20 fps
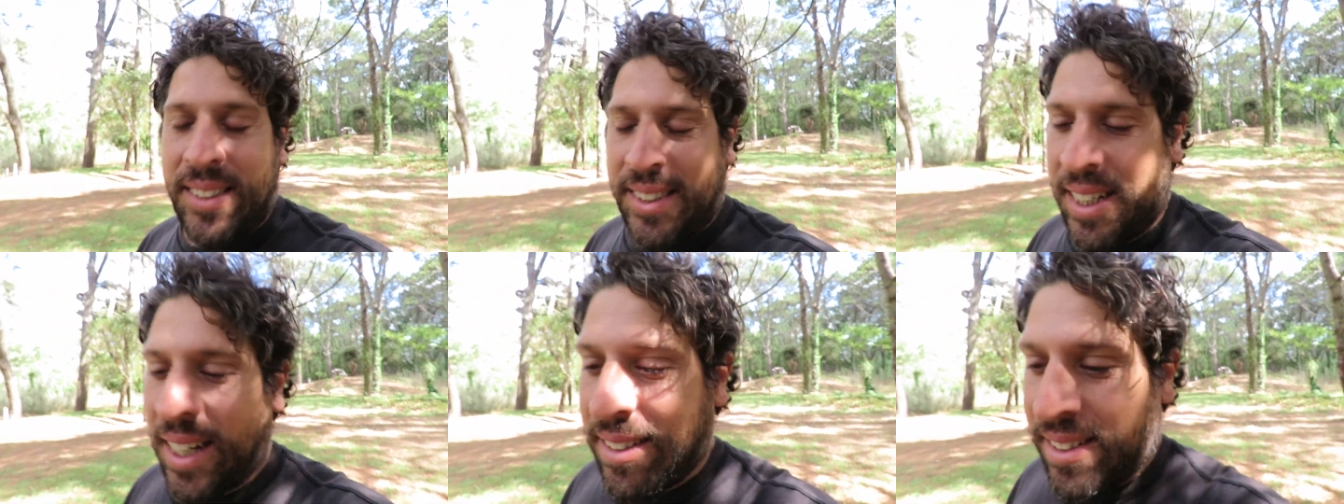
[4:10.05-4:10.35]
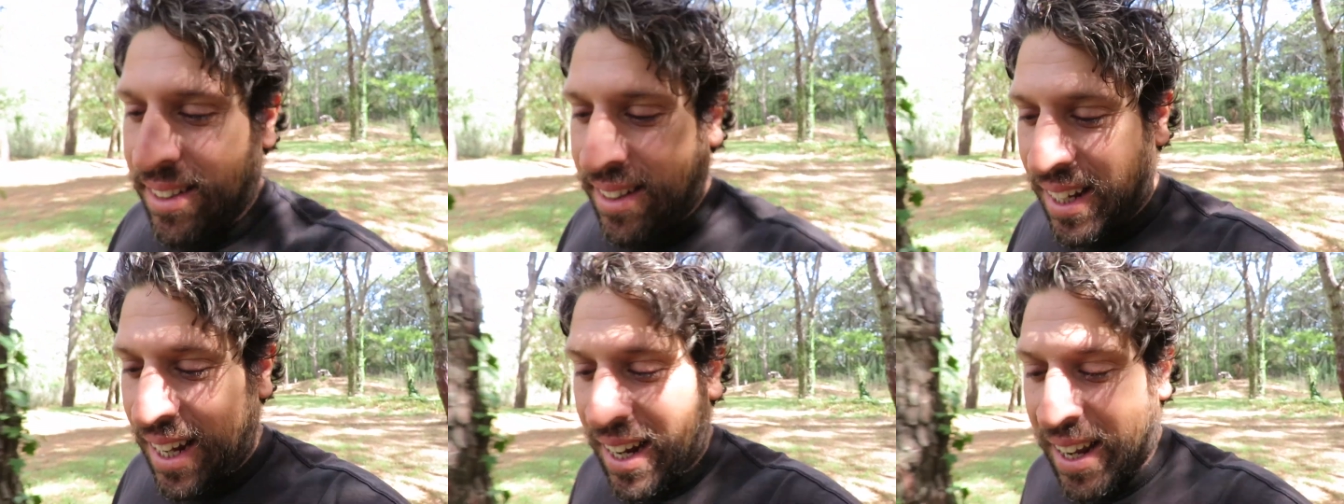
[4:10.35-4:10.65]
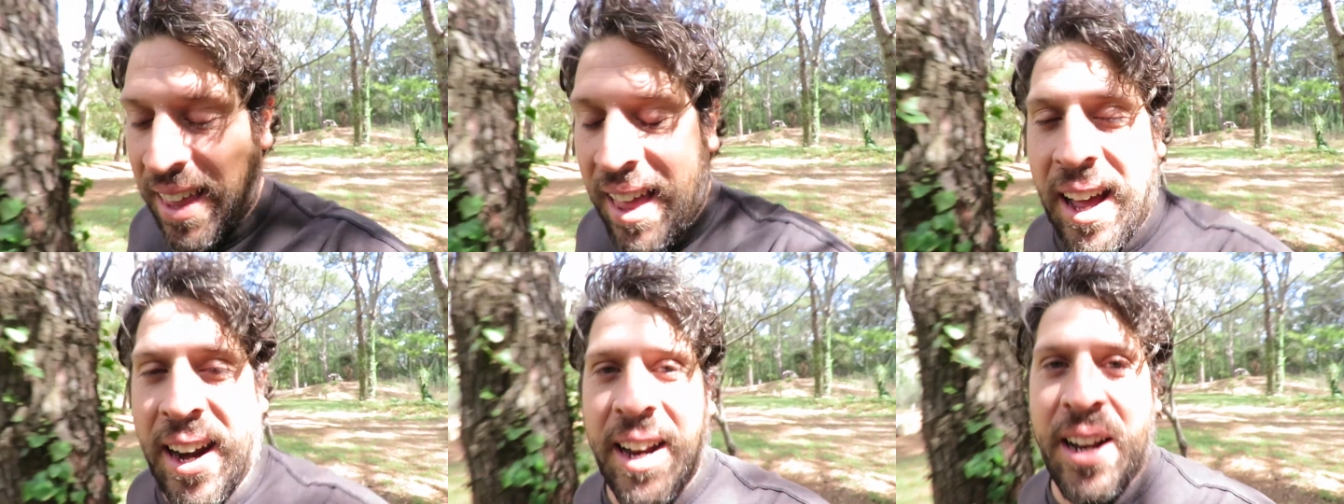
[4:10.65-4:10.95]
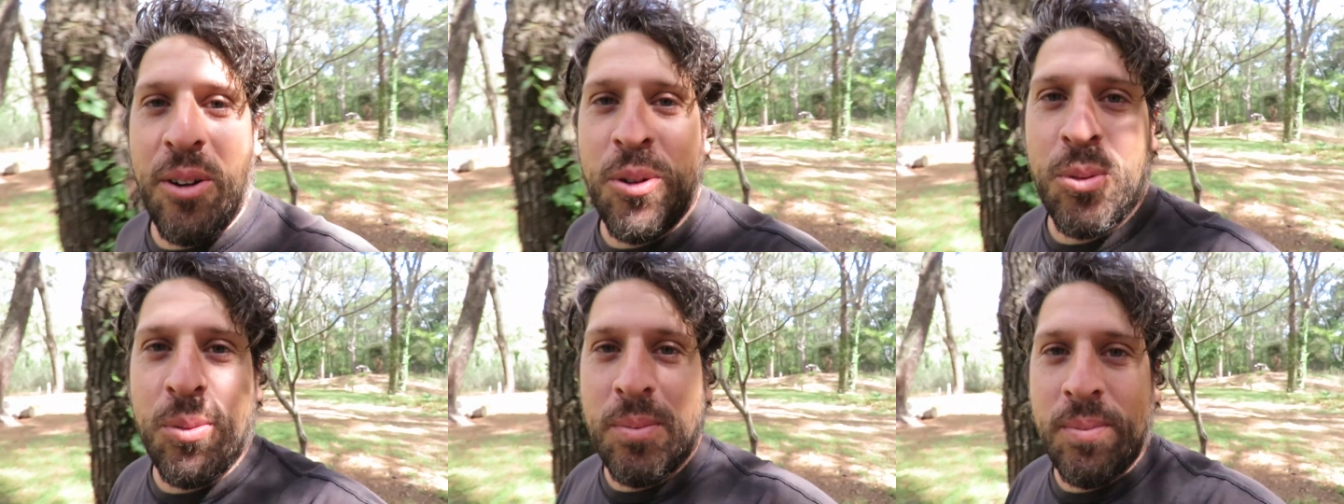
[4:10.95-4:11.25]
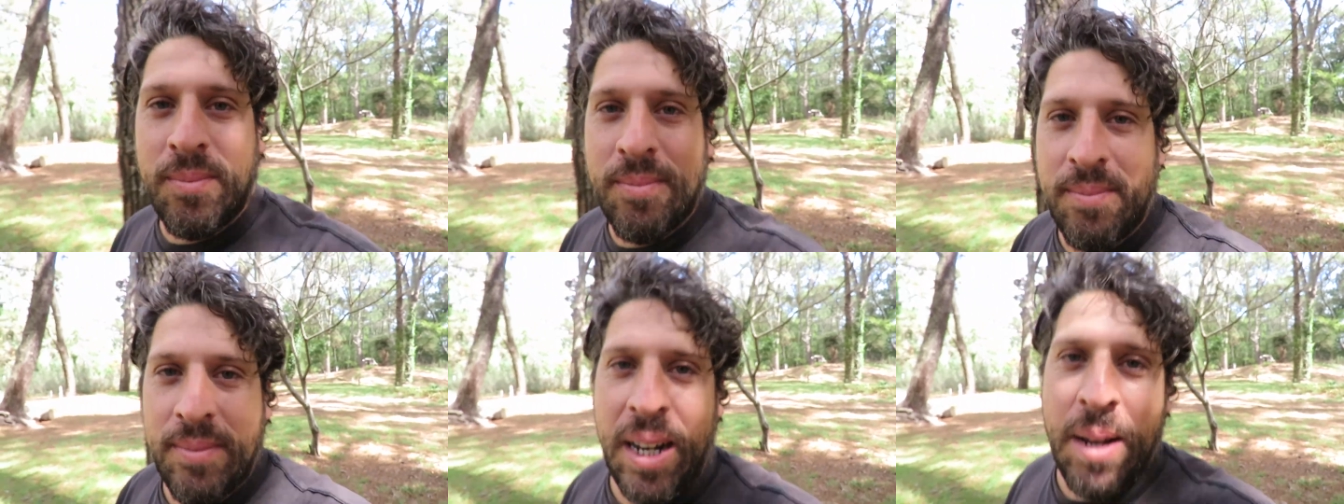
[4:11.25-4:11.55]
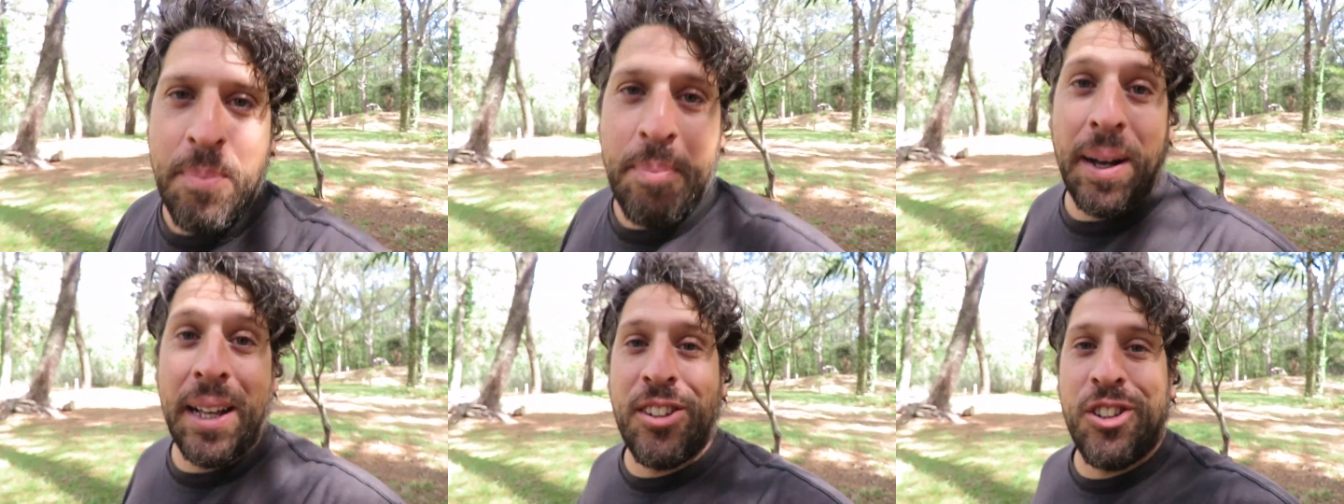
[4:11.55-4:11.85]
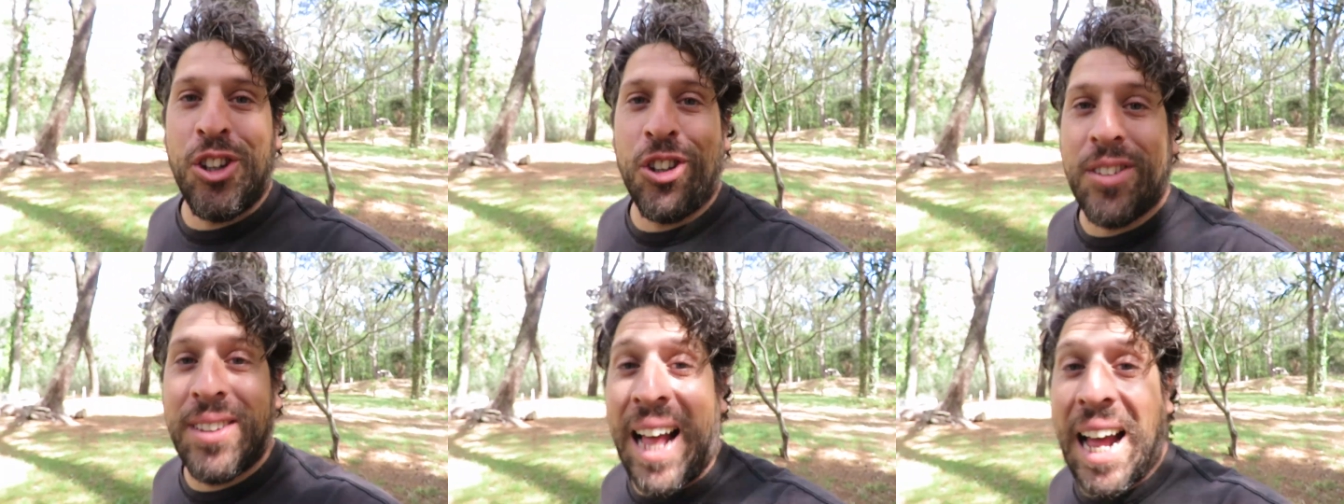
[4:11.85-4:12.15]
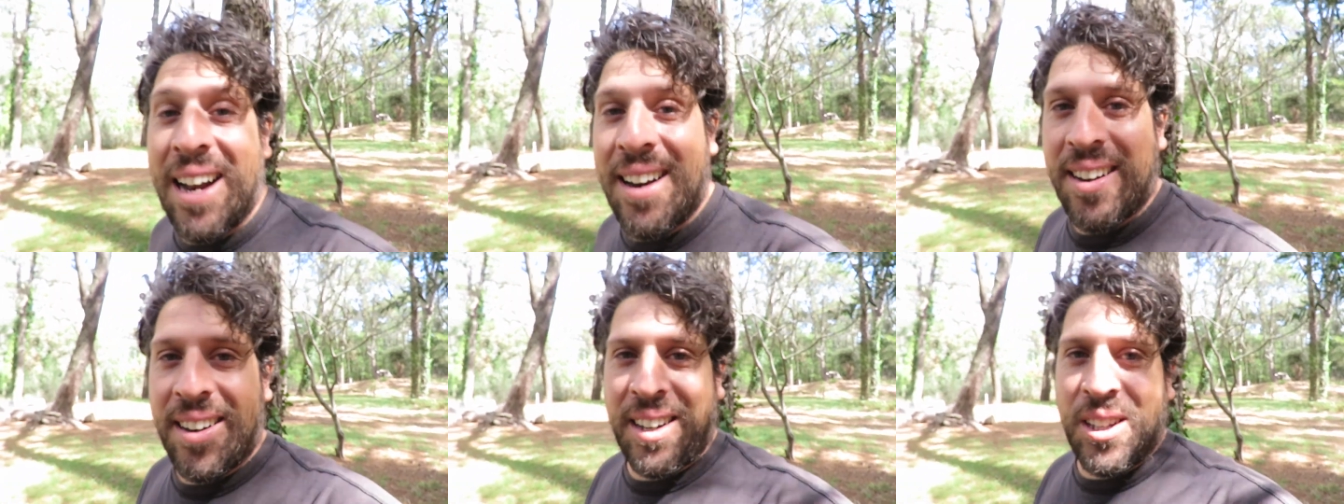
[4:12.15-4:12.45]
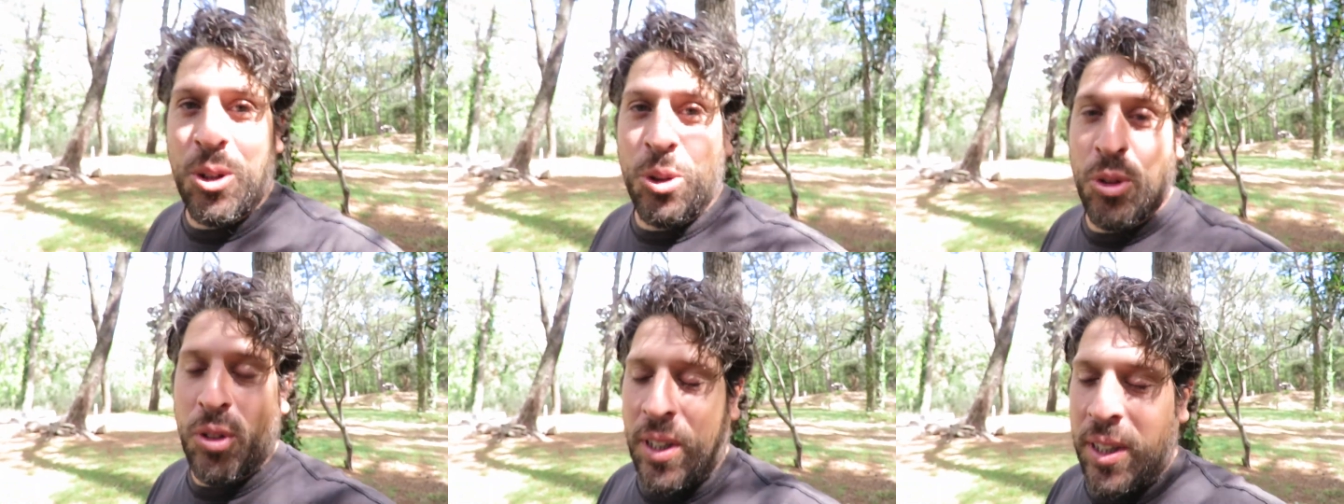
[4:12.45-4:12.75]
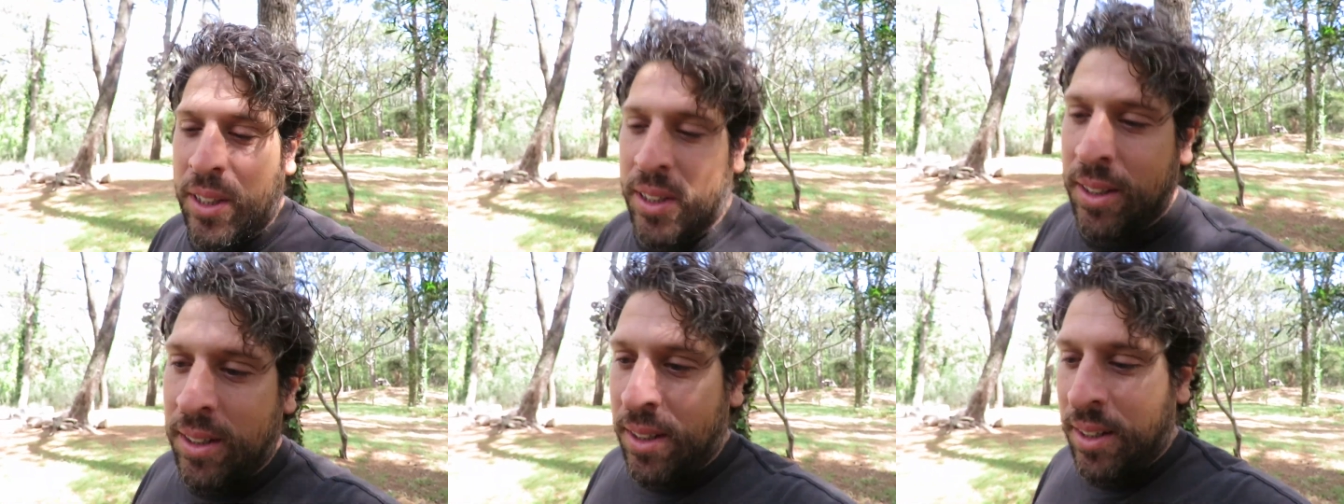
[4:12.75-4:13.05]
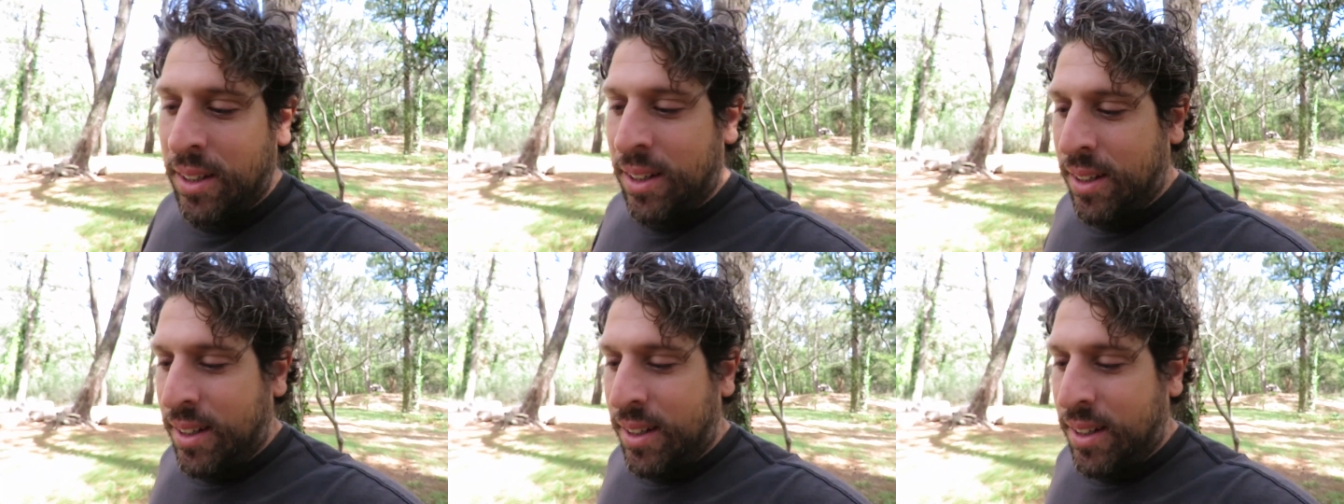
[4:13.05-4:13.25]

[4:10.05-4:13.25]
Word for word: ya se tenga que dar en un espacio tan reducido,